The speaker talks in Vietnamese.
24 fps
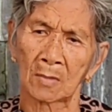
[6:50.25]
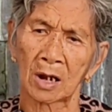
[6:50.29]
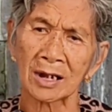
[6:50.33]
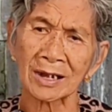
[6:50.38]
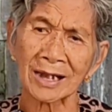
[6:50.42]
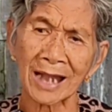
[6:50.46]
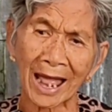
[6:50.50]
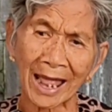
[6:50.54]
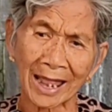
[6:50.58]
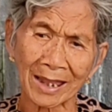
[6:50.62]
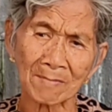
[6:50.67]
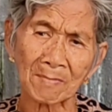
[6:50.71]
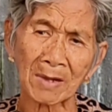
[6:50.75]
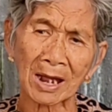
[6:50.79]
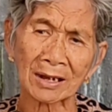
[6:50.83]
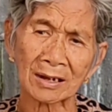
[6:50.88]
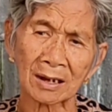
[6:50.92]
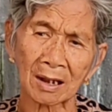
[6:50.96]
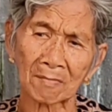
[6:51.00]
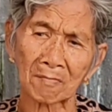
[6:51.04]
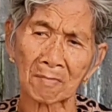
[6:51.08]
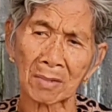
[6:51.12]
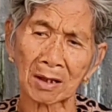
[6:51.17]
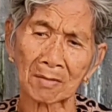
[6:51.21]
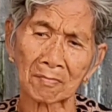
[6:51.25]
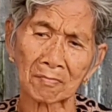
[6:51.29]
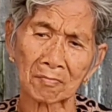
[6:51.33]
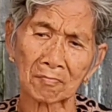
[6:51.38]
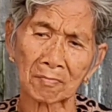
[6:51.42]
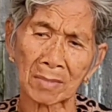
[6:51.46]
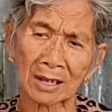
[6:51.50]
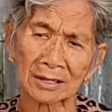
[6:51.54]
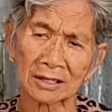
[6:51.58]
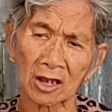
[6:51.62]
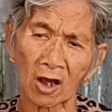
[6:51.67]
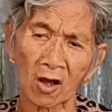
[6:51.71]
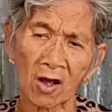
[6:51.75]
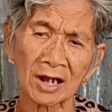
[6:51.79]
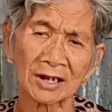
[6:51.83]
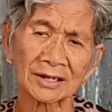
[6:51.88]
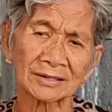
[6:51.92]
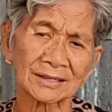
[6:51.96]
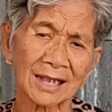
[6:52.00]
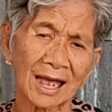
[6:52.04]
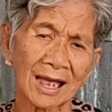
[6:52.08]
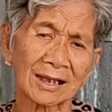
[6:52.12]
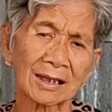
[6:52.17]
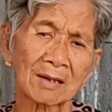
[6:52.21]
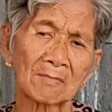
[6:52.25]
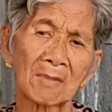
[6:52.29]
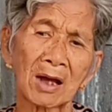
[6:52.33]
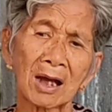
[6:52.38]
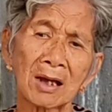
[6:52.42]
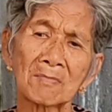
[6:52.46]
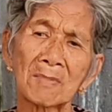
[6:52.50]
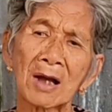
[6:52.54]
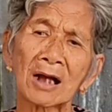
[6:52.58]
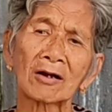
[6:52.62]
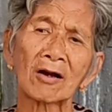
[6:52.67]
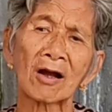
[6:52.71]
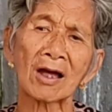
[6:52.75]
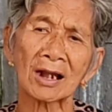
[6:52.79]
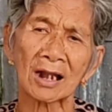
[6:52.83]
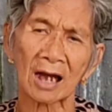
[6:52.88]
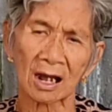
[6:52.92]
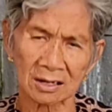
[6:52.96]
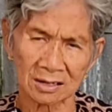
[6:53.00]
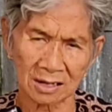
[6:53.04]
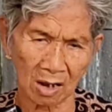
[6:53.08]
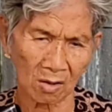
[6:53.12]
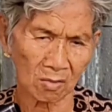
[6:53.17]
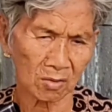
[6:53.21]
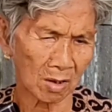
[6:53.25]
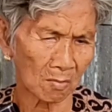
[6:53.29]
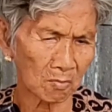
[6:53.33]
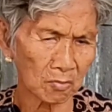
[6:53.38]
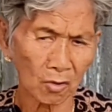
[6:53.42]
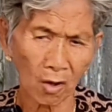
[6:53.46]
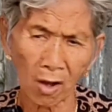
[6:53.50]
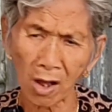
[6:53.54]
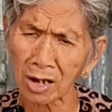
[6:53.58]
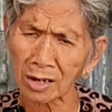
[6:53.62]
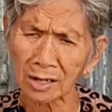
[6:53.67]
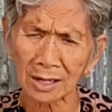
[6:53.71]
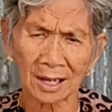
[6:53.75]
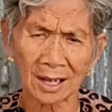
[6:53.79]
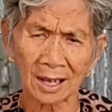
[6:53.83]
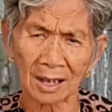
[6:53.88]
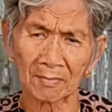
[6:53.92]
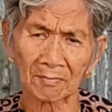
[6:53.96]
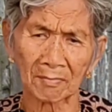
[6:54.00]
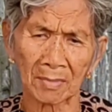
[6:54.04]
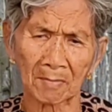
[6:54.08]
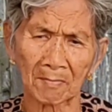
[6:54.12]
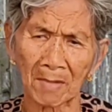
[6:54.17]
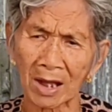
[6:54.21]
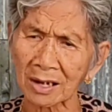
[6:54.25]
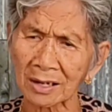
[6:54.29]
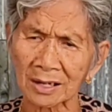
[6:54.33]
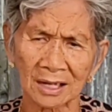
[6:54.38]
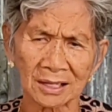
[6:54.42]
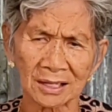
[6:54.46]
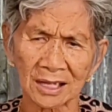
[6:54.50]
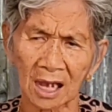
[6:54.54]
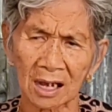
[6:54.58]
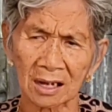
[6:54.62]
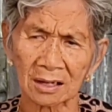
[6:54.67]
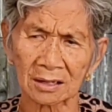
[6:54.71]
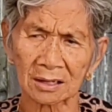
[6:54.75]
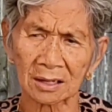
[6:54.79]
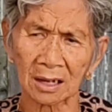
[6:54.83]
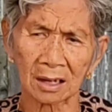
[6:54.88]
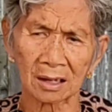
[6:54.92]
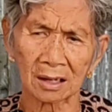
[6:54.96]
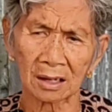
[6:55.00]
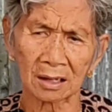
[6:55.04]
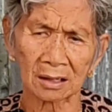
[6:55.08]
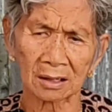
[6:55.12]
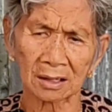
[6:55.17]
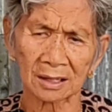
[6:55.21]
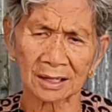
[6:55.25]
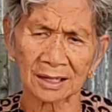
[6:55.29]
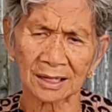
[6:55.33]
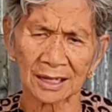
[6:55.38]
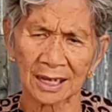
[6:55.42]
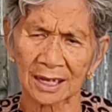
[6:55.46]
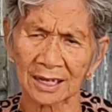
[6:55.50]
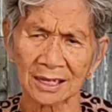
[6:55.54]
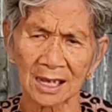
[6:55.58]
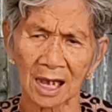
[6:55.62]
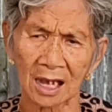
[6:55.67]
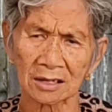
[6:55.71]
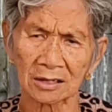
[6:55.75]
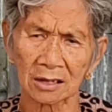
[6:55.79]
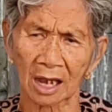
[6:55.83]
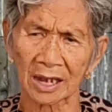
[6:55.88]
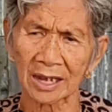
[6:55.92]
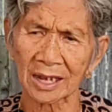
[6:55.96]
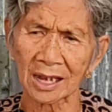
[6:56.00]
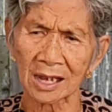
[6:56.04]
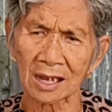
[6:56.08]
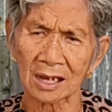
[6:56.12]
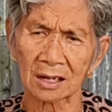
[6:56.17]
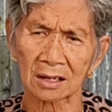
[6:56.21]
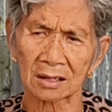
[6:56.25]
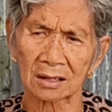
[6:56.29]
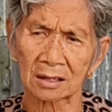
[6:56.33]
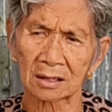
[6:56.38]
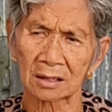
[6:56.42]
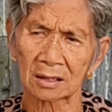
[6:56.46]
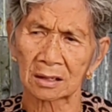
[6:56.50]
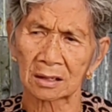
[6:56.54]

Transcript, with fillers: bữa nay bà, bà bà, bà cho người ta người mơ bà có lợi rồi không có ờ, mà mất hết chân ờ, cái gì trơn trời á